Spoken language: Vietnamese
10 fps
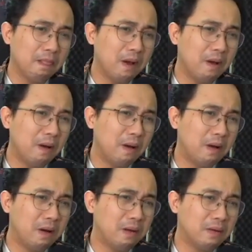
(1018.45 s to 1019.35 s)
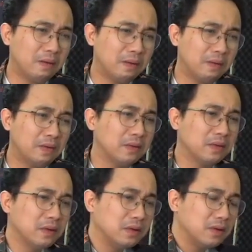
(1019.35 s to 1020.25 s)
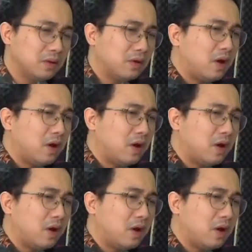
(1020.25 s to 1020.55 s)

Nó nó